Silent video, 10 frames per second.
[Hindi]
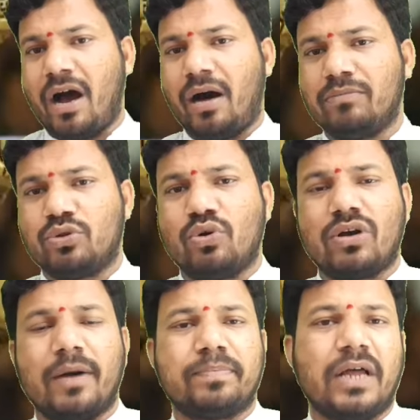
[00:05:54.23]
हम तो
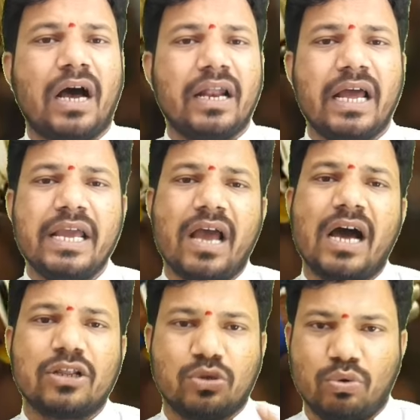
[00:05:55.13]
कप्तान है
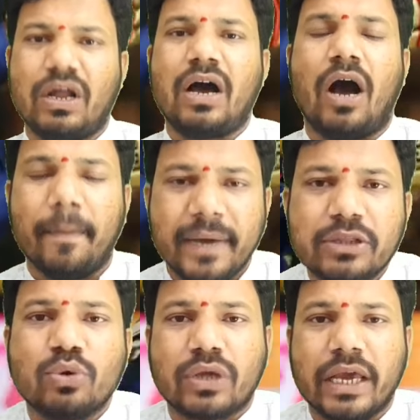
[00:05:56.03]
यार थोड़ा
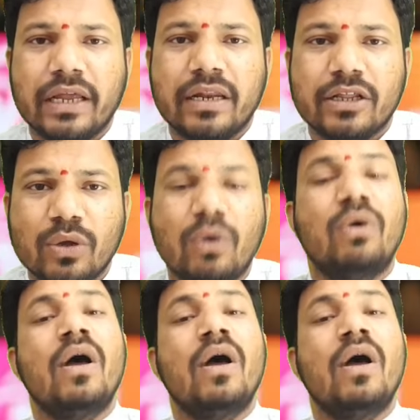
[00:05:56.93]
हमें तो खेलने दो